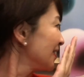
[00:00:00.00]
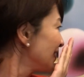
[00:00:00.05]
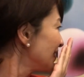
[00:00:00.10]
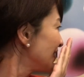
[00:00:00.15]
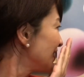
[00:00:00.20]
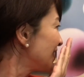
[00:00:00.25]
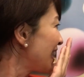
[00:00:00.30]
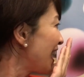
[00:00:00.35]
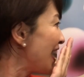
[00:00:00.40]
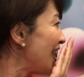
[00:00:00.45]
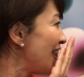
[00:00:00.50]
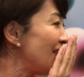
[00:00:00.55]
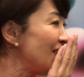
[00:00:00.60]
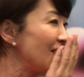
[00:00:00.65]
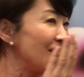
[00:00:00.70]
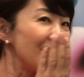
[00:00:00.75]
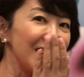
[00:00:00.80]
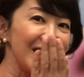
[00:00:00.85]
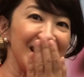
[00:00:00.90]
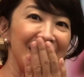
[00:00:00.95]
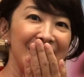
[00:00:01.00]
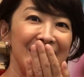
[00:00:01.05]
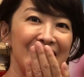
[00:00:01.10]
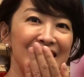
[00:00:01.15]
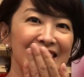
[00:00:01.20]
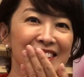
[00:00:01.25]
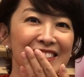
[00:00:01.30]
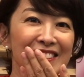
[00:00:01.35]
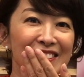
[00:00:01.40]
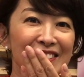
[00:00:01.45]
の香り
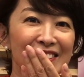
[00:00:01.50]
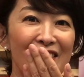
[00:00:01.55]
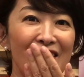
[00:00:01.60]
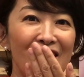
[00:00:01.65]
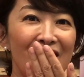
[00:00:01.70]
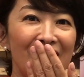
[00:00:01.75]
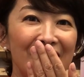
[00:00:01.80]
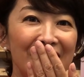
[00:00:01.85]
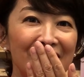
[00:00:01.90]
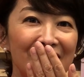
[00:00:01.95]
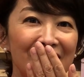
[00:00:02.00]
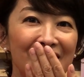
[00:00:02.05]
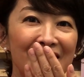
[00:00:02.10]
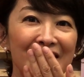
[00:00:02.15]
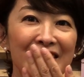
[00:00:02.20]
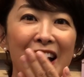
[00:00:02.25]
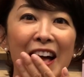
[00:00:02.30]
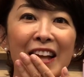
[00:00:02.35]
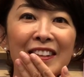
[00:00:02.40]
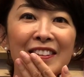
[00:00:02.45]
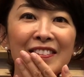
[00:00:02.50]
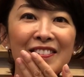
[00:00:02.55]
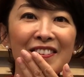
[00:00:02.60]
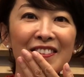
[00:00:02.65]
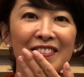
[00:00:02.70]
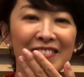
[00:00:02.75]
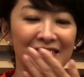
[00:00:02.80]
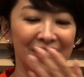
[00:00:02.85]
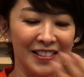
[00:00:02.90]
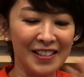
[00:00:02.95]
がすごいのなん
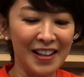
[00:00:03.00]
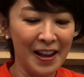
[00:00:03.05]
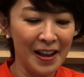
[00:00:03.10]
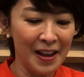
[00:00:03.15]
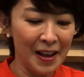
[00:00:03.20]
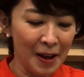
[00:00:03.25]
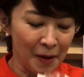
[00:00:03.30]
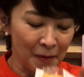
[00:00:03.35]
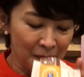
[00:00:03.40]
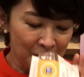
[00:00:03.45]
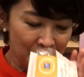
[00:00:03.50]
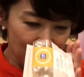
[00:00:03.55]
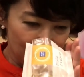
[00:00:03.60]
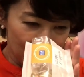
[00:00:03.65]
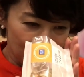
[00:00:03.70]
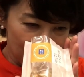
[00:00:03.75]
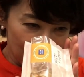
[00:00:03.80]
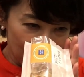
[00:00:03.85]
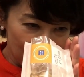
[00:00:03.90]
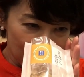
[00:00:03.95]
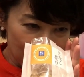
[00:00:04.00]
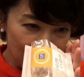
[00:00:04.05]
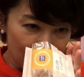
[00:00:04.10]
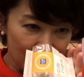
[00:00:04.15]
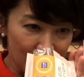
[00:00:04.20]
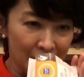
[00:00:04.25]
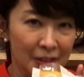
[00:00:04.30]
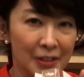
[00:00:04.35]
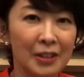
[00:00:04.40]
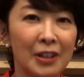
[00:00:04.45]
のって
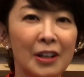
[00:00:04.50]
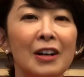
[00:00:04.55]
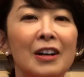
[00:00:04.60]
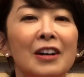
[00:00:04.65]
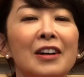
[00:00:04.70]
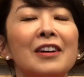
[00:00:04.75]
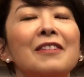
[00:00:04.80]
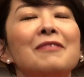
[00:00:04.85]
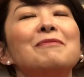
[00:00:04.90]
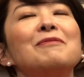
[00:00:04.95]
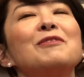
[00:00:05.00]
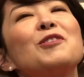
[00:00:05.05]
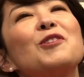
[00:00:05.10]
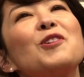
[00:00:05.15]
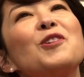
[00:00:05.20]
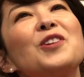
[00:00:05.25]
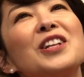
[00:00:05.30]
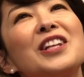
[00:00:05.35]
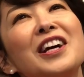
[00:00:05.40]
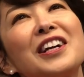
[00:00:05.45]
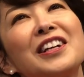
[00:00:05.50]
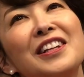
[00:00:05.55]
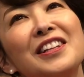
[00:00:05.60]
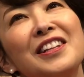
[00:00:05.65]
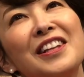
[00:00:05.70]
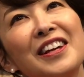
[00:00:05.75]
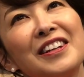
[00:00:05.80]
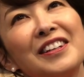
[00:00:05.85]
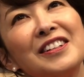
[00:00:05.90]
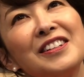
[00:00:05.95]
あもうこれだけ
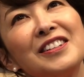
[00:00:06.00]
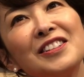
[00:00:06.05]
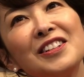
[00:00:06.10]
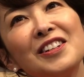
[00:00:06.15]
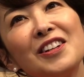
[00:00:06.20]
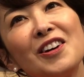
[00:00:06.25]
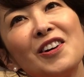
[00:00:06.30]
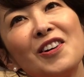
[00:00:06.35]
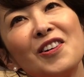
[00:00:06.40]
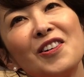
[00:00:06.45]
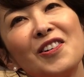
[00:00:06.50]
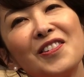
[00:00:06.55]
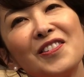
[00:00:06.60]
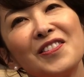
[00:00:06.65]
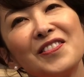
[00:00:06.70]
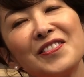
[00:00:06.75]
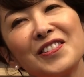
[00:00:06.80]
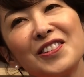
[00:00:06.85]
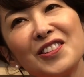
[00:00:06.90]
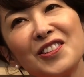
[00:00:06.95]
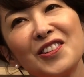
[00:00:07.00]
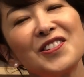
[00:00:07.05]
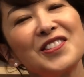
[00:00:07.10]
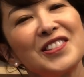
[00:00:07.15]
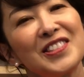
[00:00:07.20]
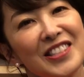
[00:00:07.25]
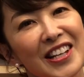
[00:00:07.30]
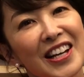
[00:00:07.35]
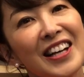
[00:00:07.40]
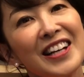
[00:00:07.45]
で緑
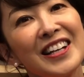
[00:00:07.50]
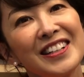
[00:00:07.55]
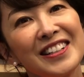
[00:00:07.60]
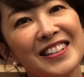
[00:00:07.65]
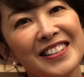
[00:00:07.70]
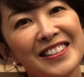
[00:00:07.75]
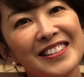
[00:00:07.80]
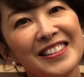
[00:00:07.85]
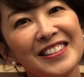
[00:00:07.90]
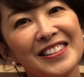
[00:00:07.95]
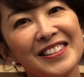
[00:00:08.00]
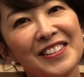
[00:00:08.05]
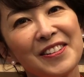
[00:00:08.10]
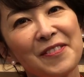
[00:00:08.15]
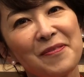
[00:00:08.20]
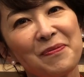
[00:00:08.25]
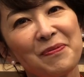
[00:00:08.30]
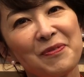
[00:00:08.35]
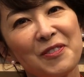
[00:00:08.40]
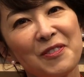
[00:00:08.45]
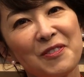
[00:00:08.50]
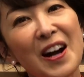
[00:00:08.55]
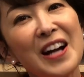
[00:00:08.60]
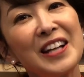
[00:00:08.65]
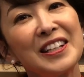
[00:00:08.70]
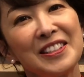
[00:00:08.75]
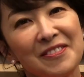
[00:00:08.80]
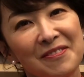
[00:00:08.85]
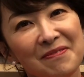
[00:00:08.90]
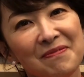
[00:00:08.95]
茶
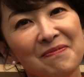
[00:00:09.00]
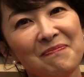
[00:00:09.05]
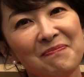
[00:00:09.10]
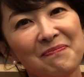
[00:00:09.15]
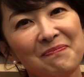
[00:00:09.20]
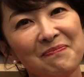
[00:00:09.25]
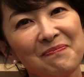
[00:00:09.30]
ワイン